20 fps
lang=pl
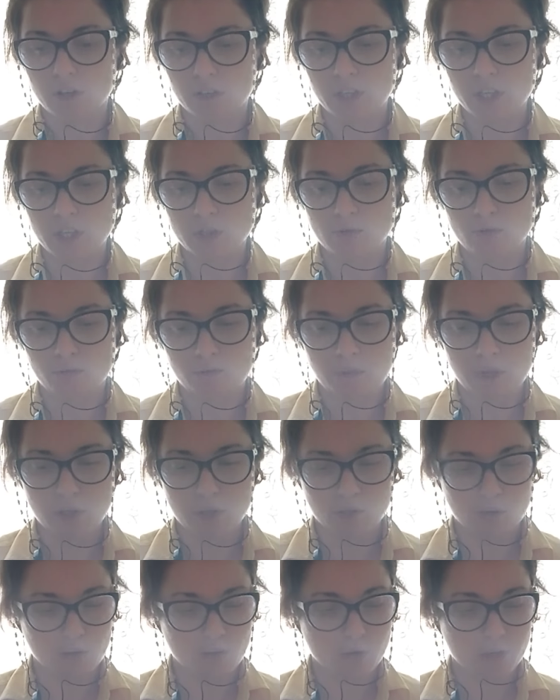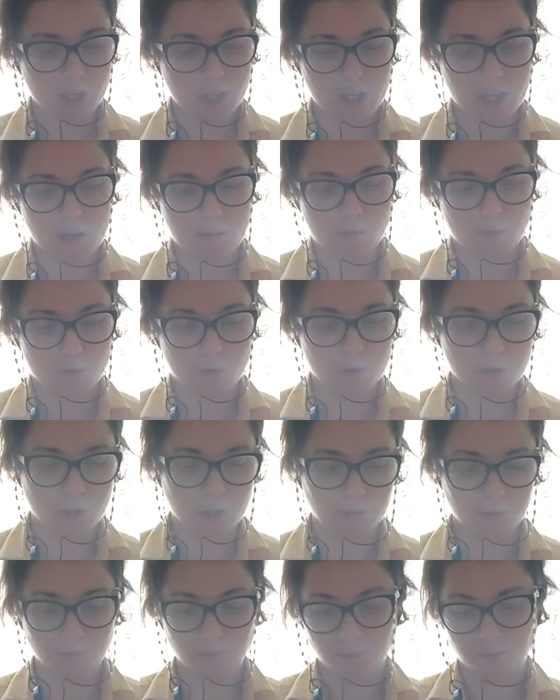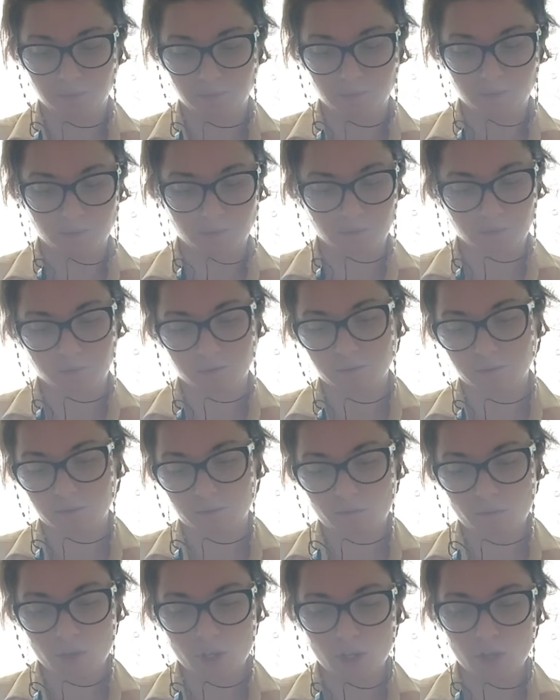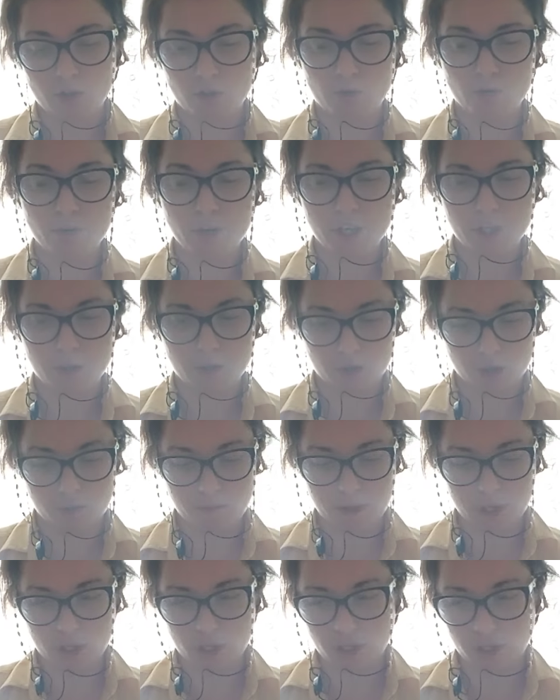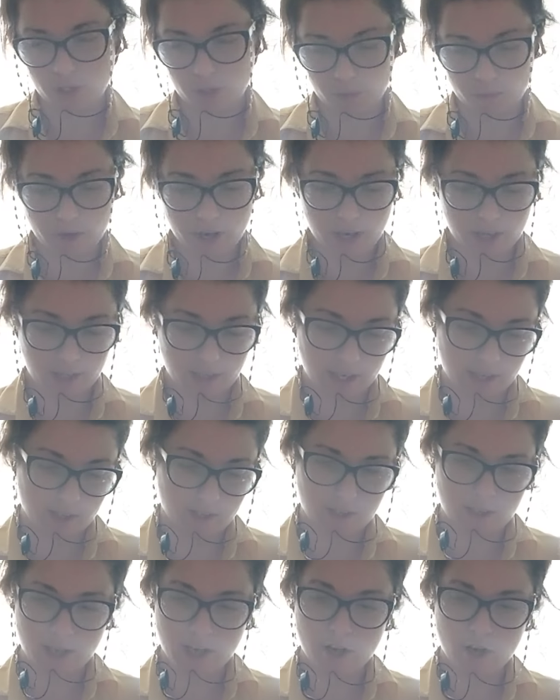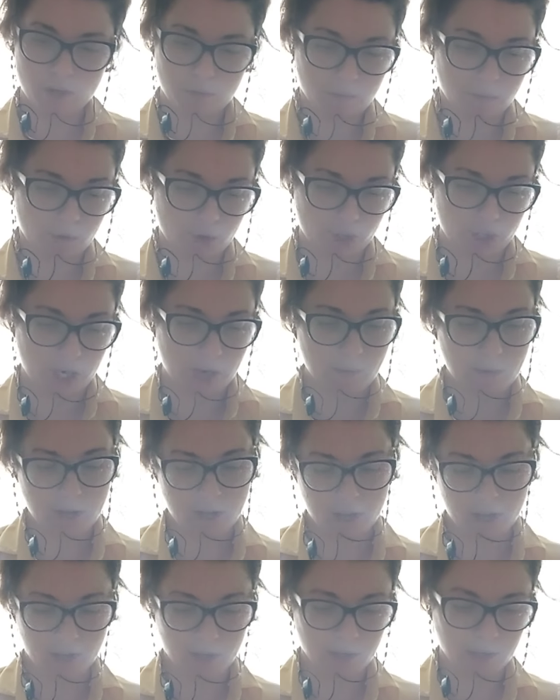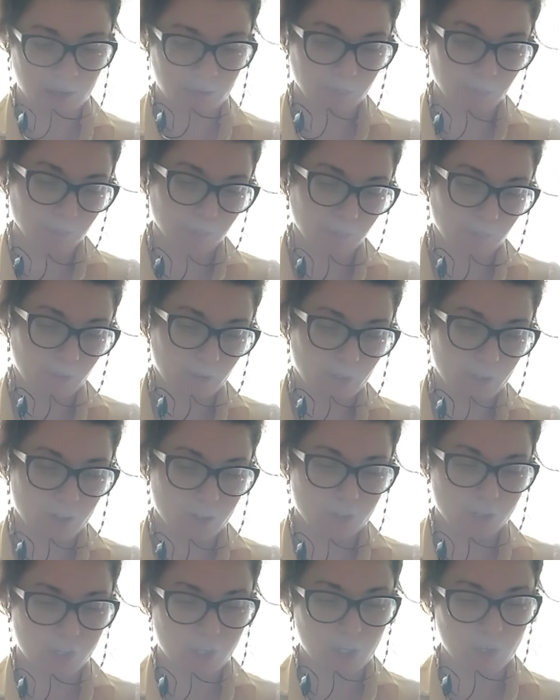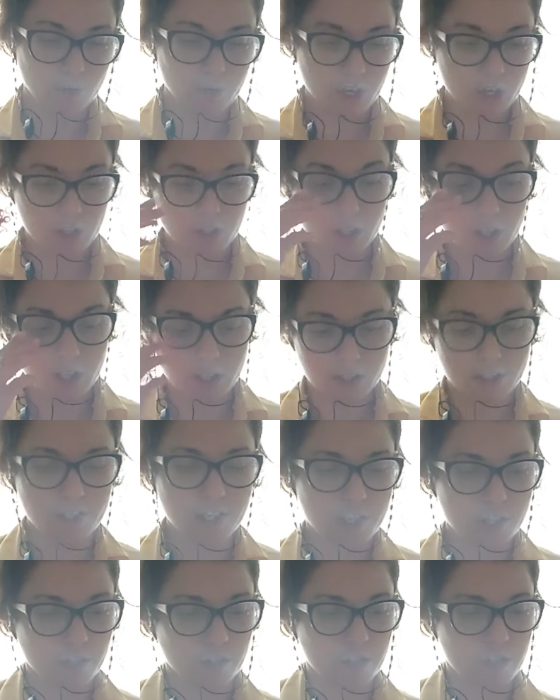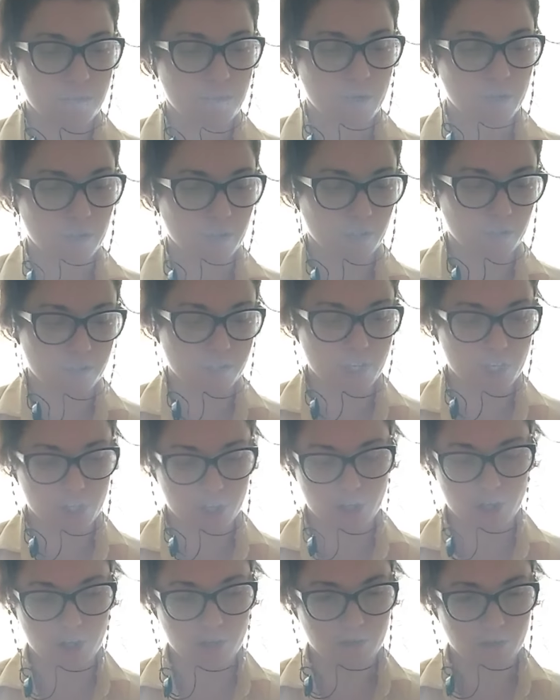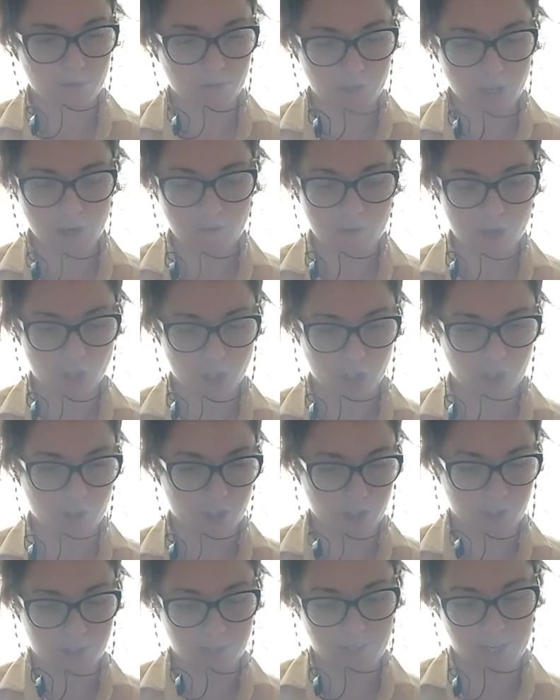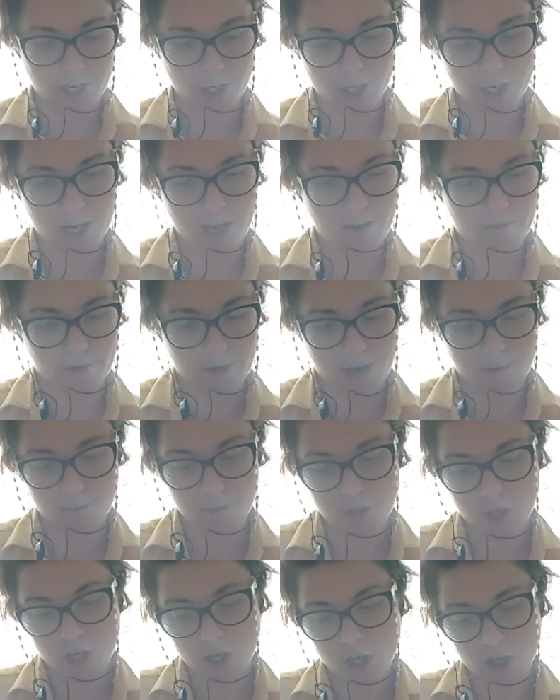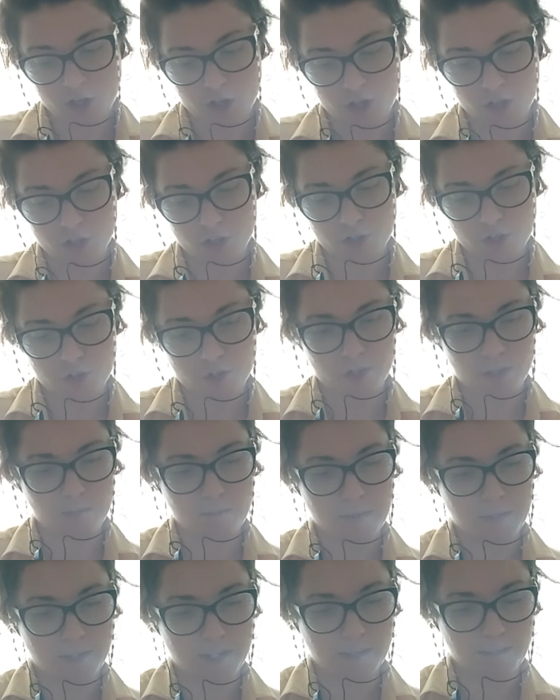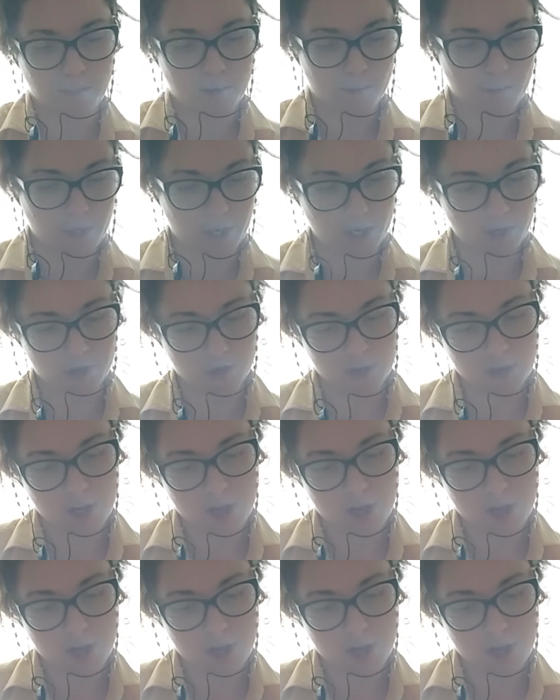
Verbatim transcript: Nie stój w miejscu, ruszaj naprzód. Czuję, że masz złe intencje, odpuszczam. Szanuję się na tyle, że od Ciebie odchodzę, jeśli nie wiesz, czego chcesz, a ja wiem. Ciężko chcę o Tobie zapomnieć.